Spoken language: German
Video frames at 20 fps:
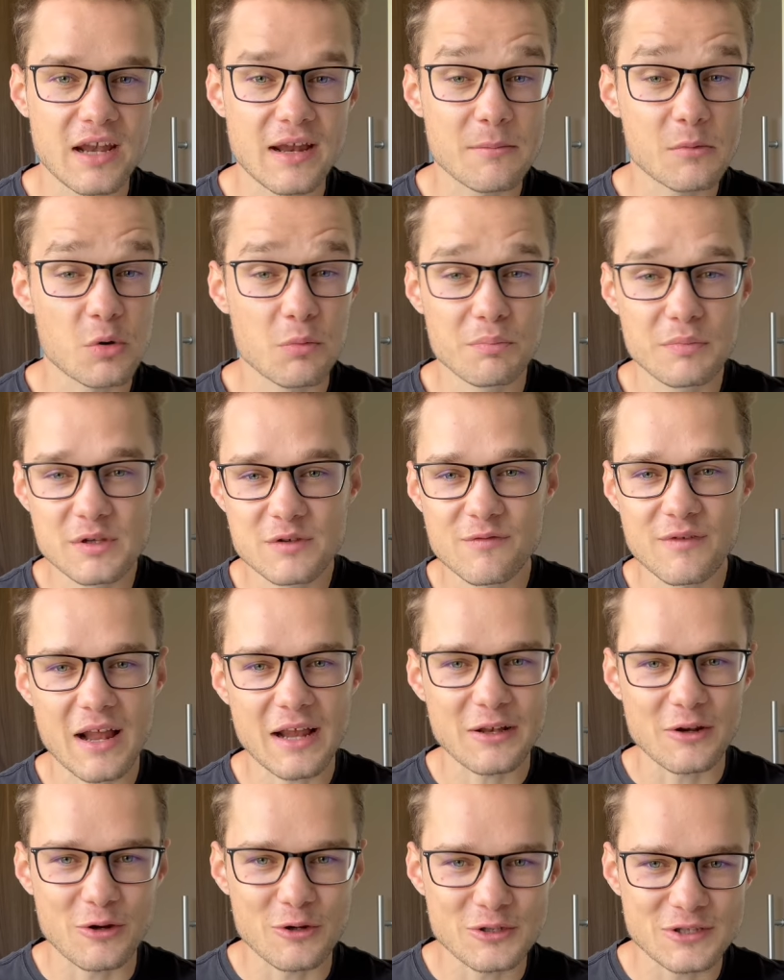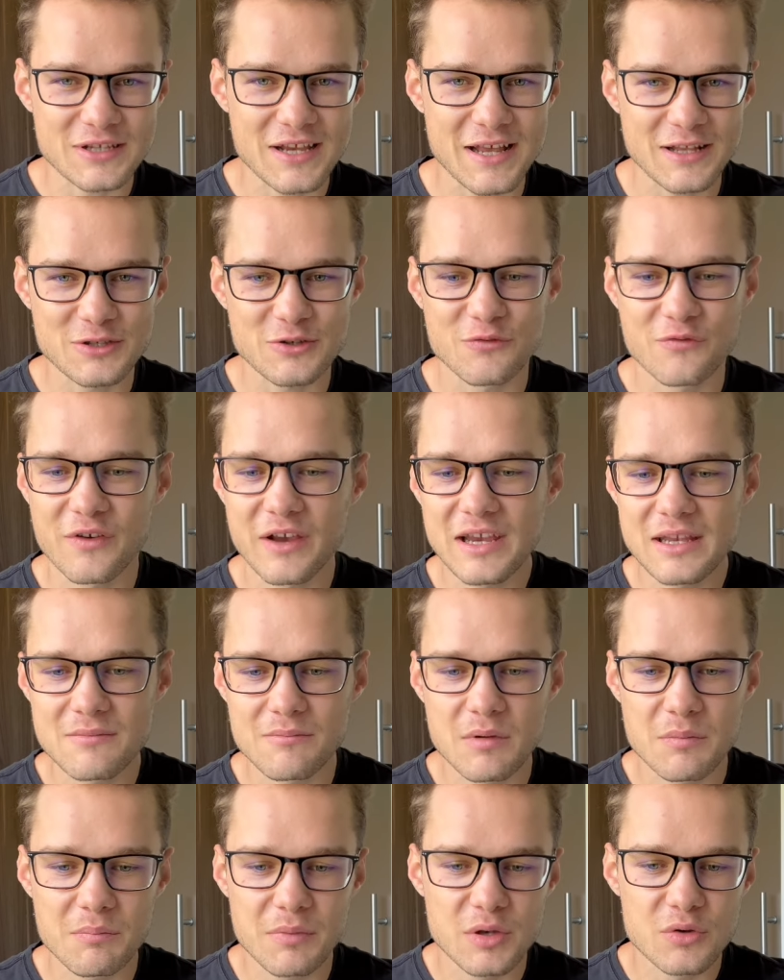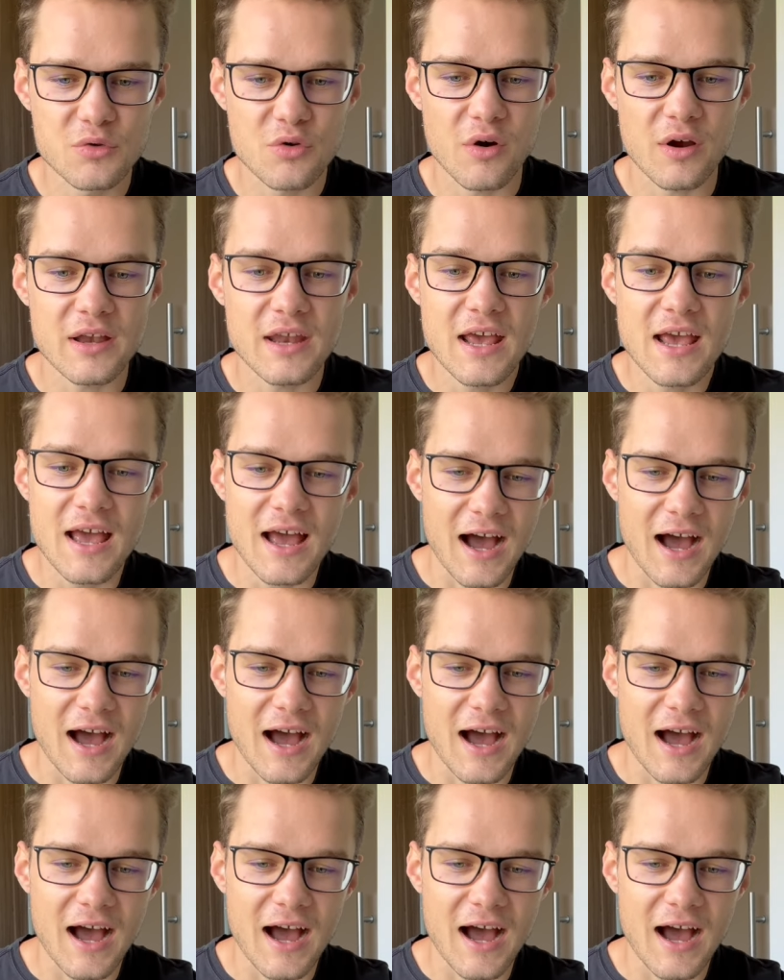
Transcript: nehmen und bist vielleicht auch sehr zufrieden mit Bitcoin.